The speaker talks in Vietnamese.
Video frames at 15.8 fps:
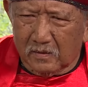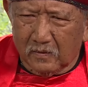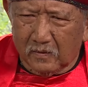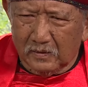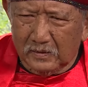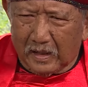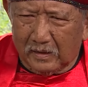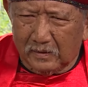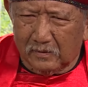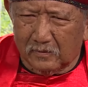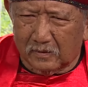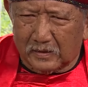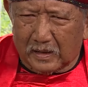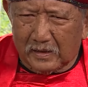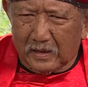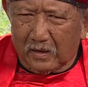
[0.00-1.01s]
nó vẫn thường
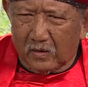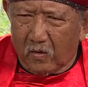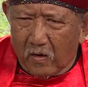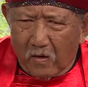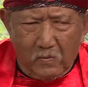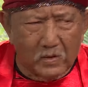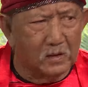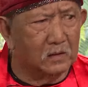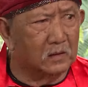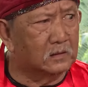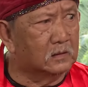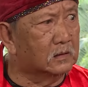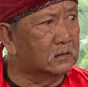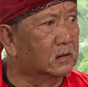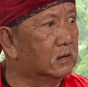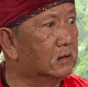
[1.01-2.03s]
xảy ra khó mà
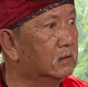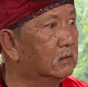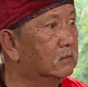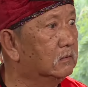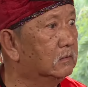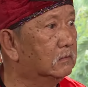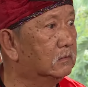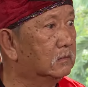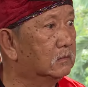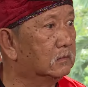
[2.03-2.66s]
lường trước được.